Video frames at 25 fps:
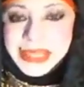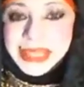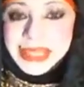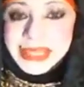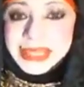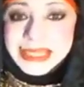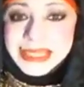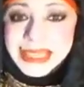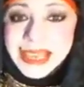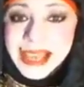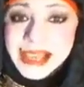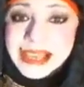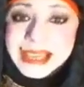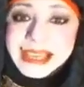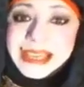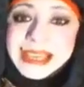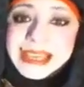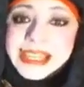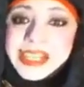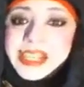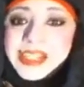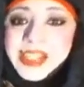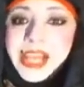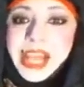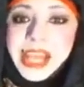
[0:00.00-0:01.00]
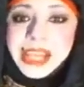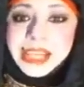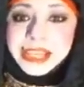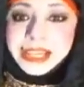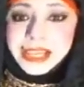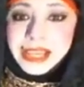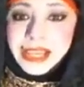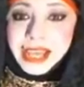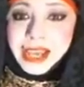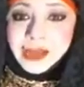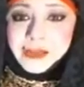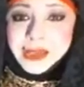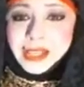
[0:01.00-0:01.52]
क्या कहना चाहेंगे
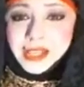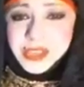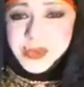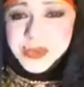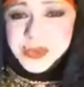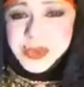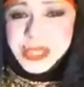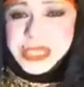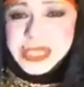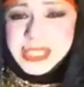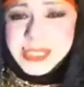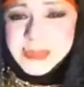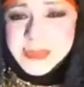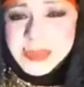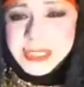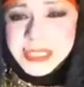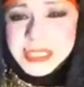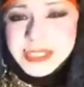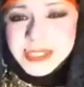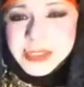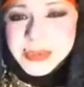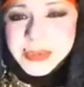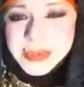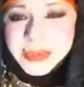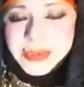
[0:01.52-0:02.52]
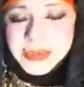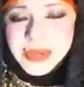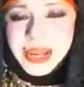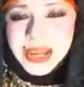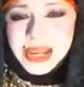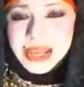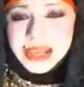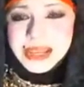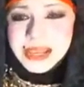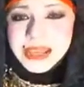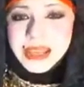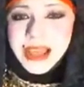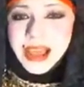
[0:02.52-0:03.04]
आप ये जो बीस बीस गुजरा
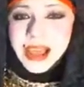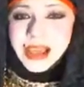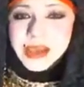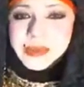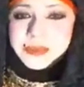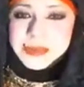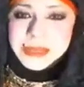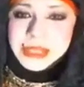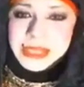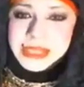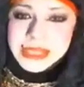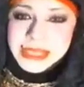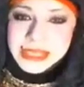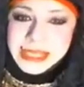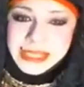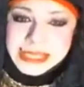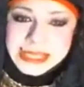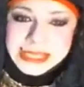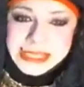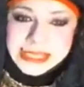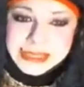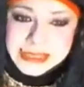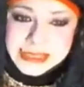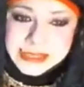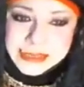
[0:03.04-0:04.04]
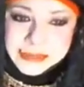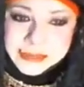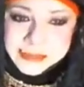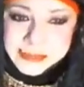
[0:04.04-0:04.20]
है आपके लिए कैसा था